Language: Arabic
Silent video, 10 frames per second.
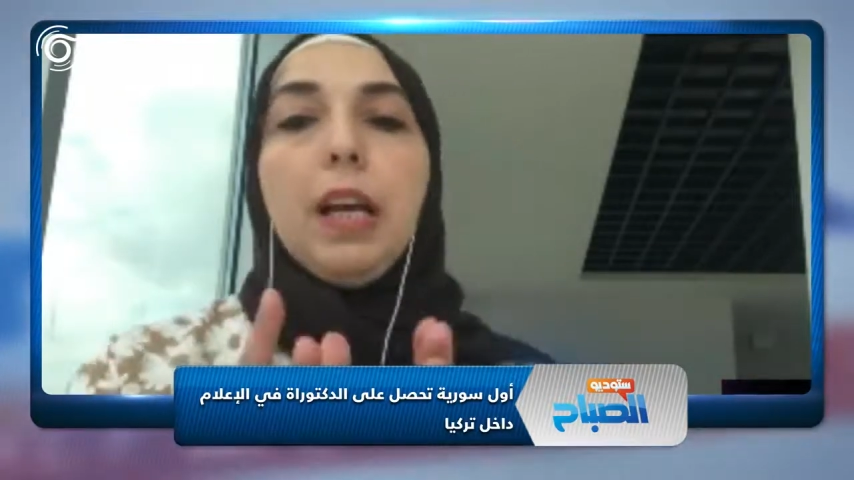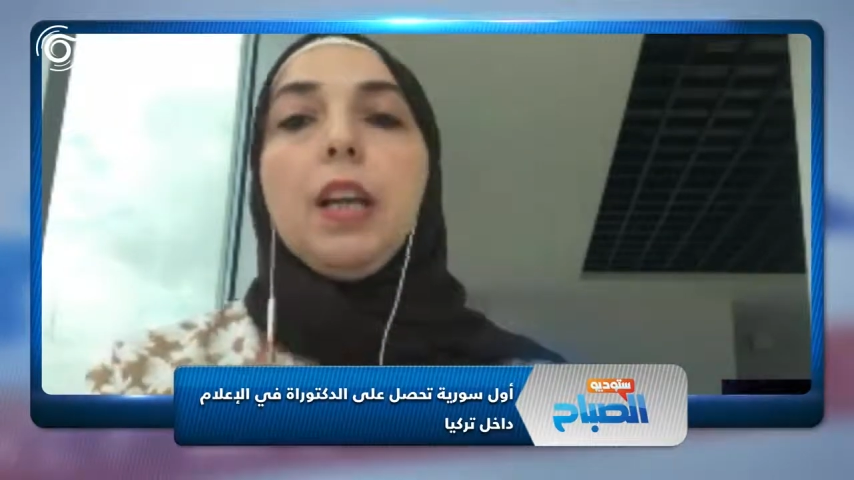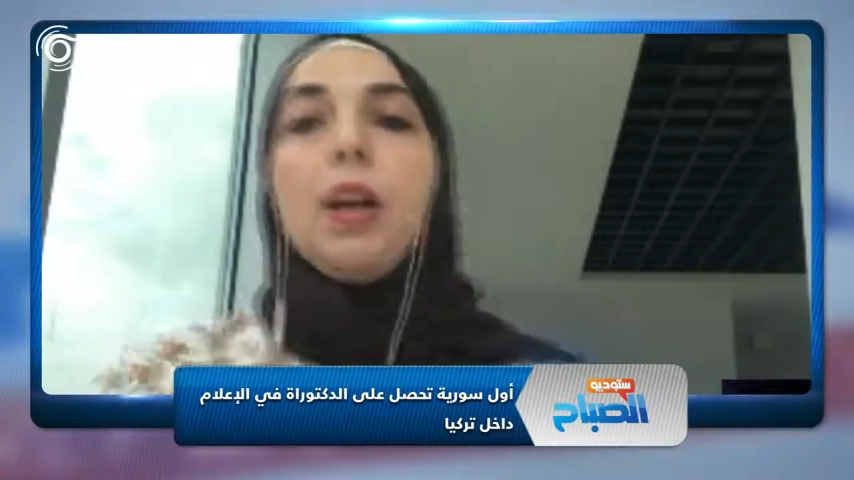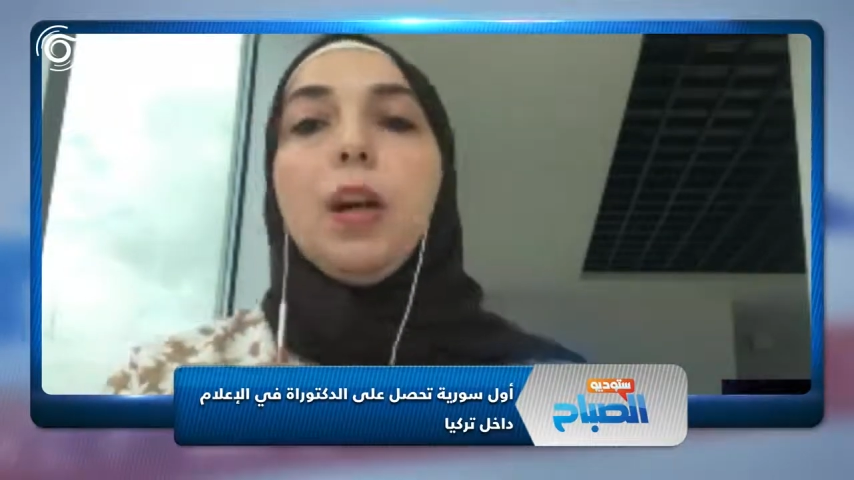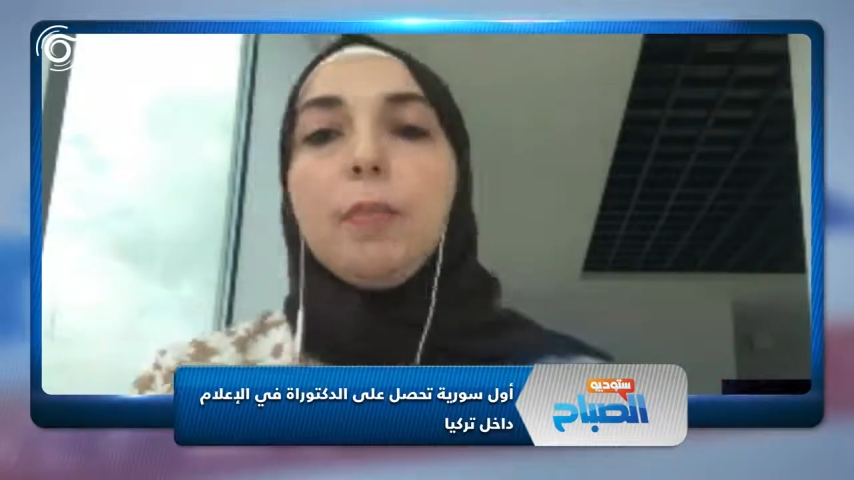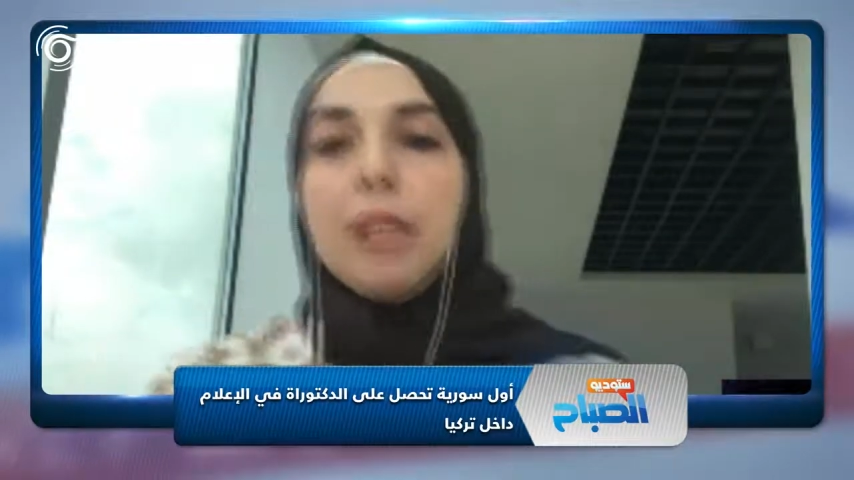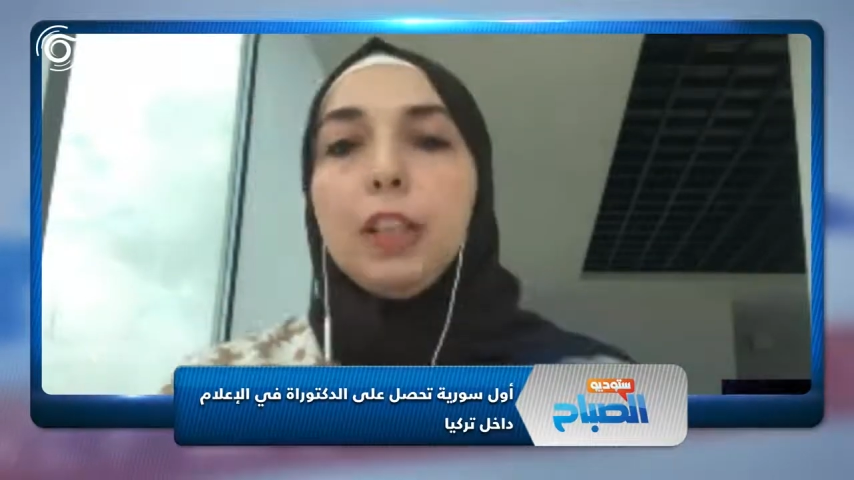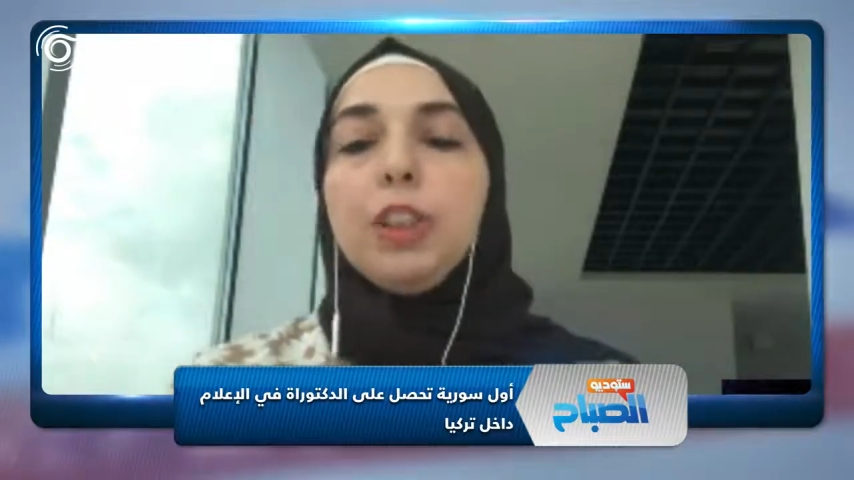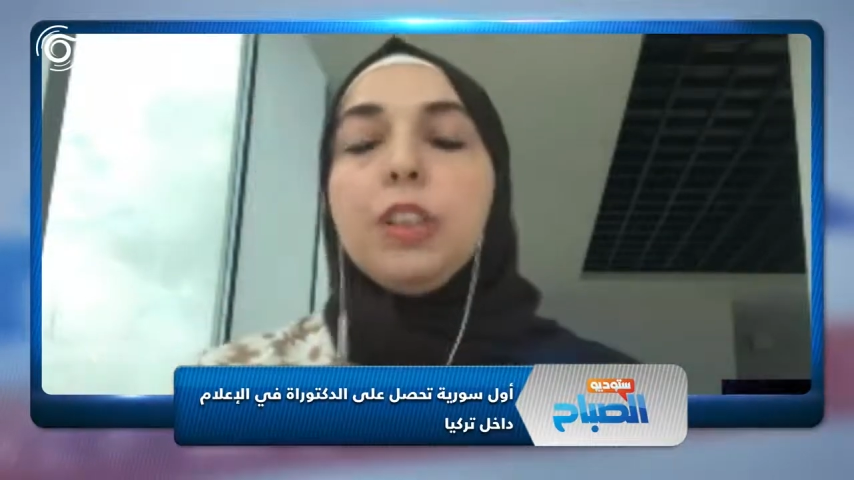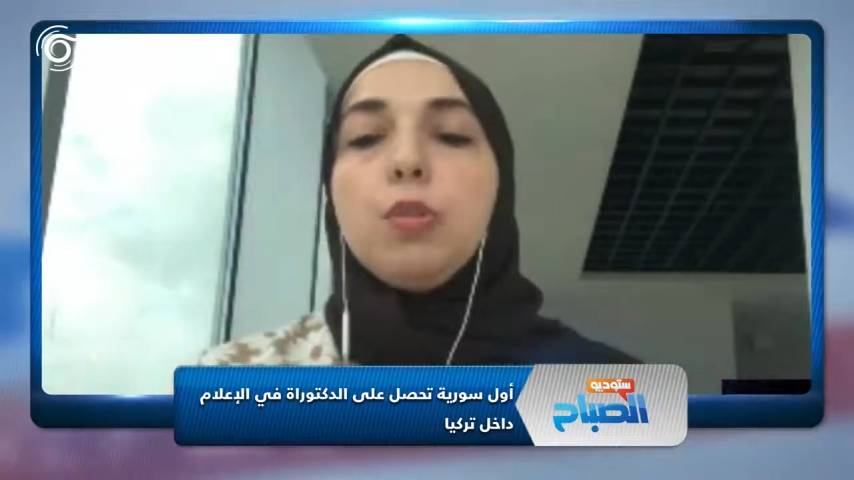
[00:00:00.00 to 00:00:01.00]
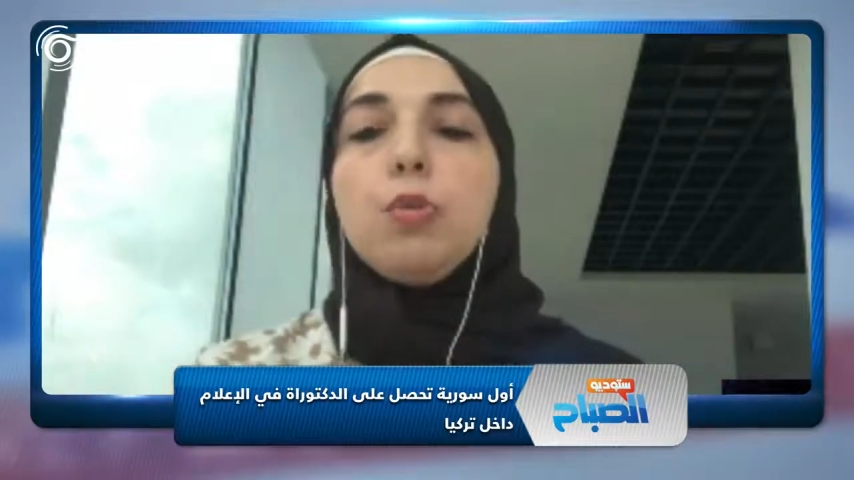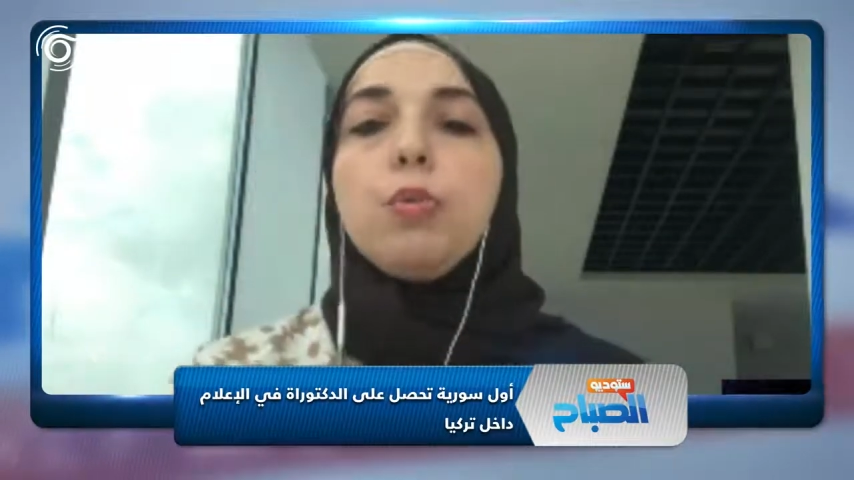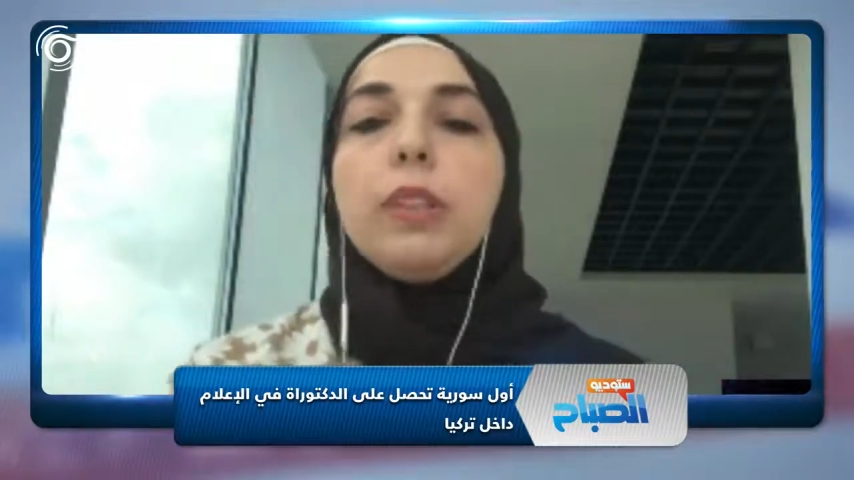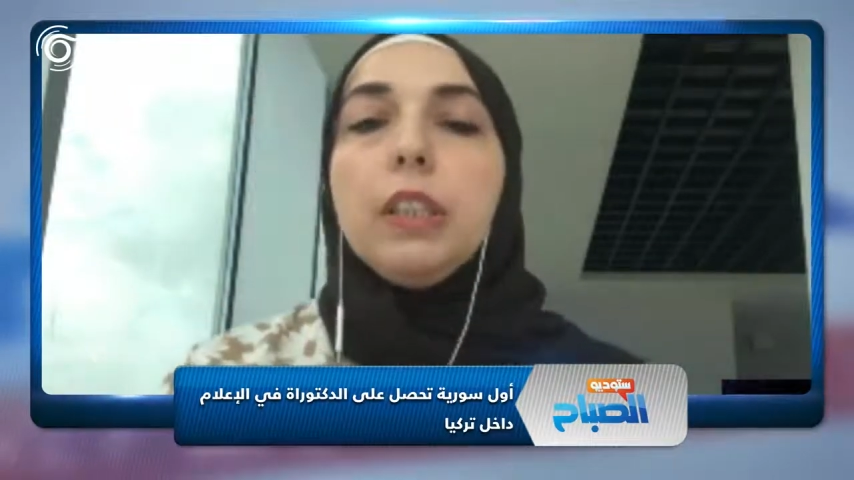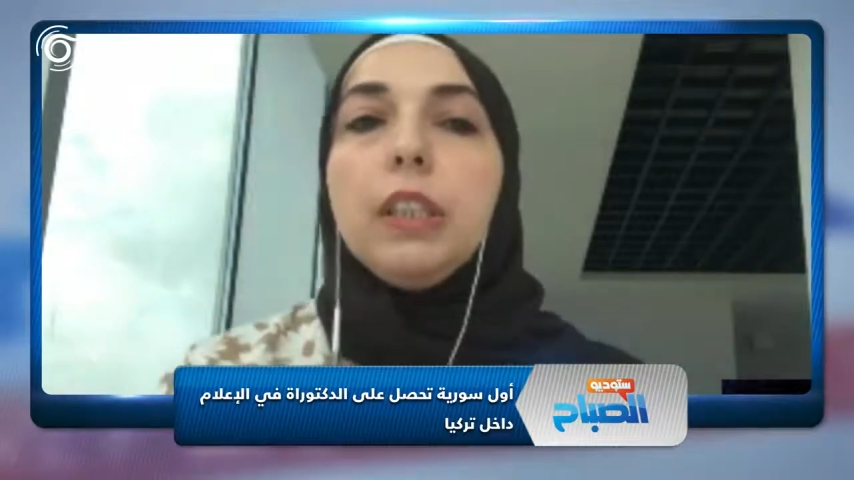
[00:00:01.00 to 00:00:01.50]
العلاقة باللاجئين
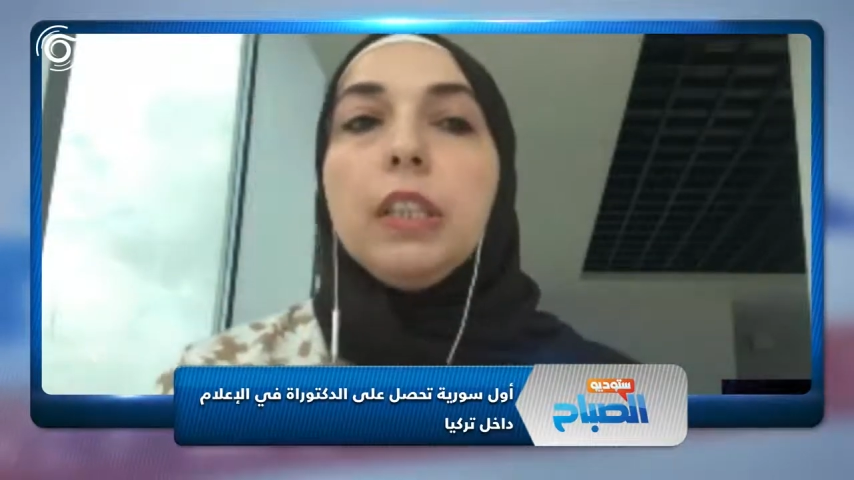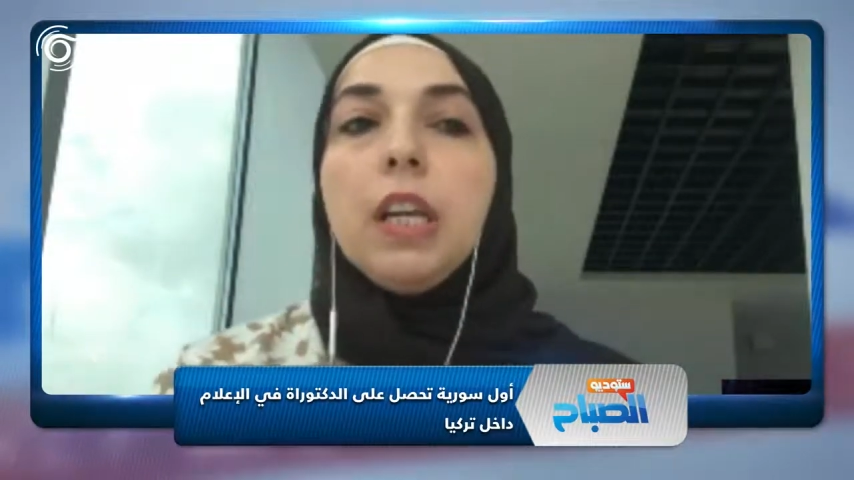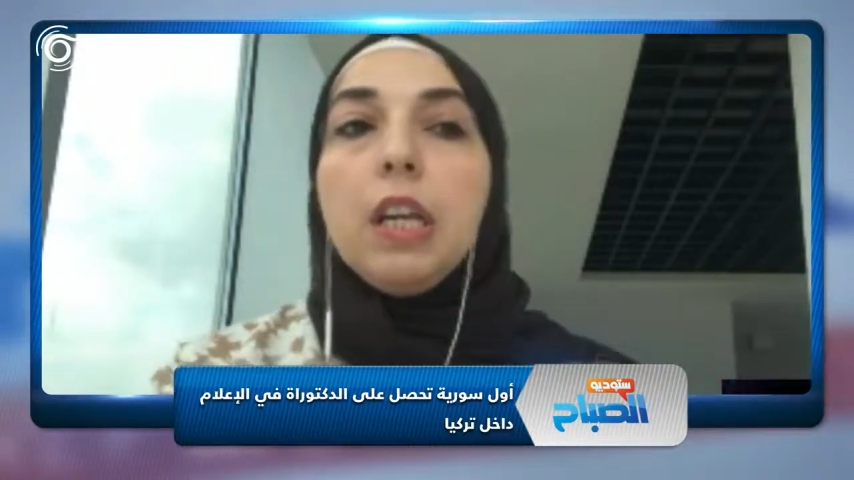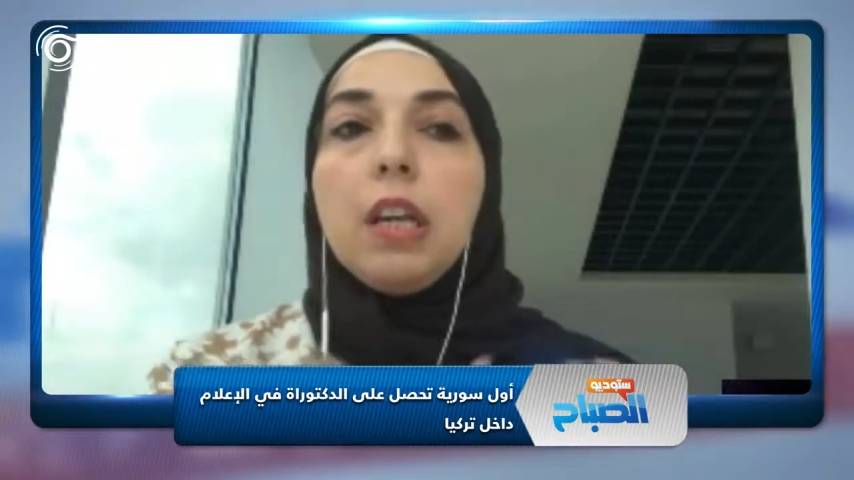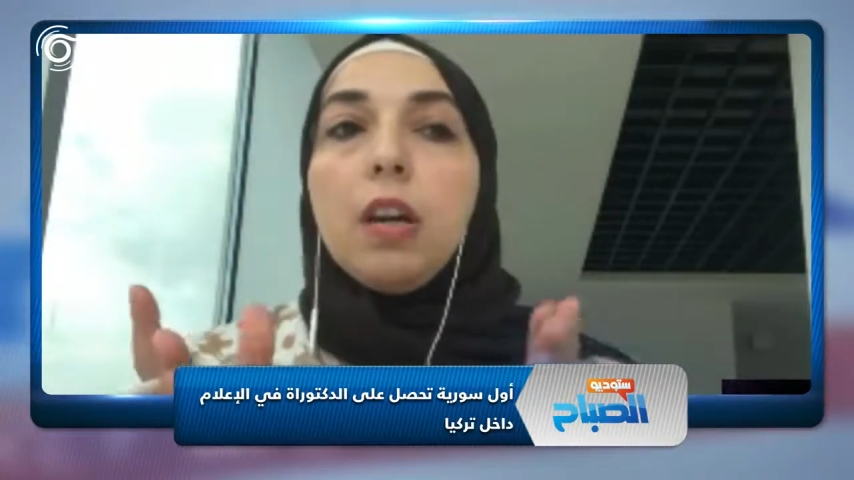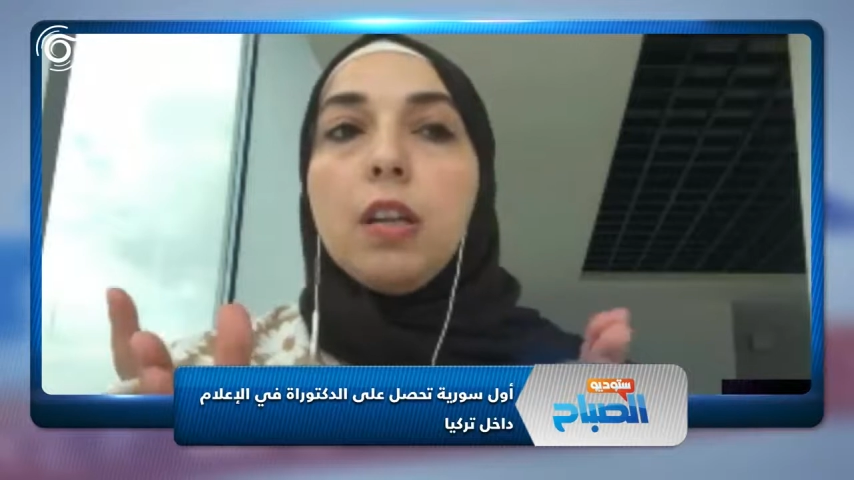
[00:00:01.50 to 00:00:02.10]
السوريين